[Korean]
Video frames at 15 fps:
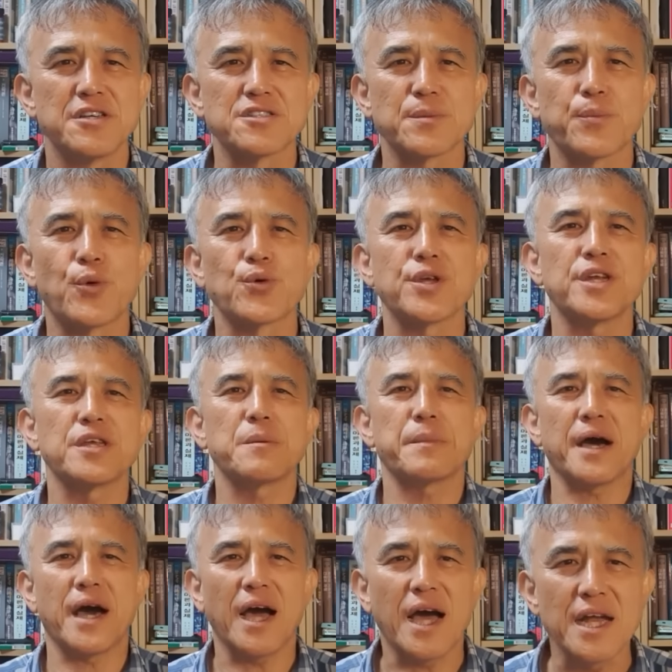이제 본인이
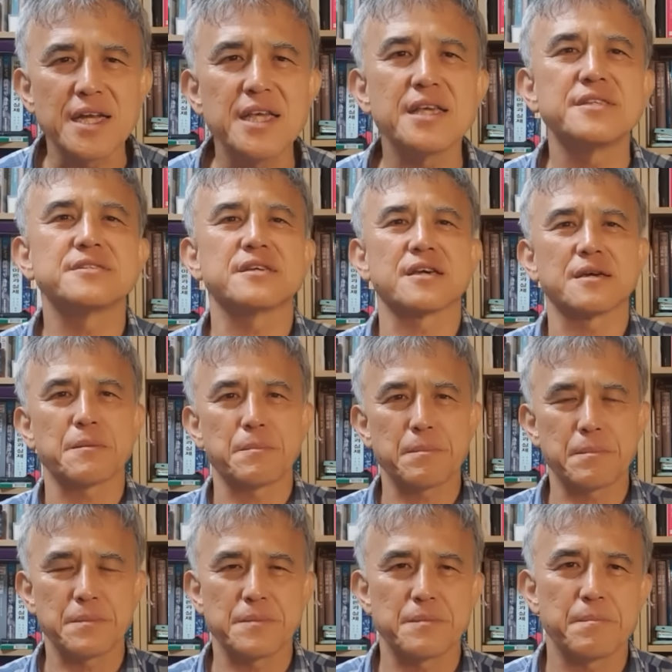많이 이제
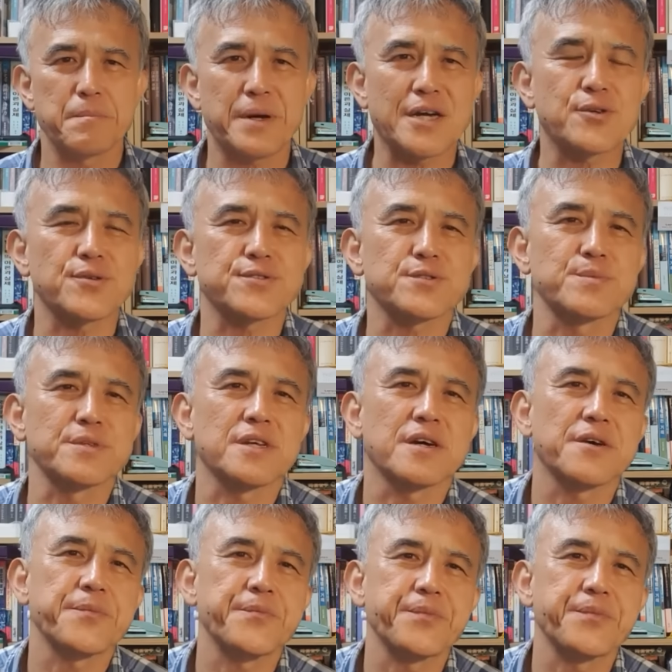바뀌었습니다.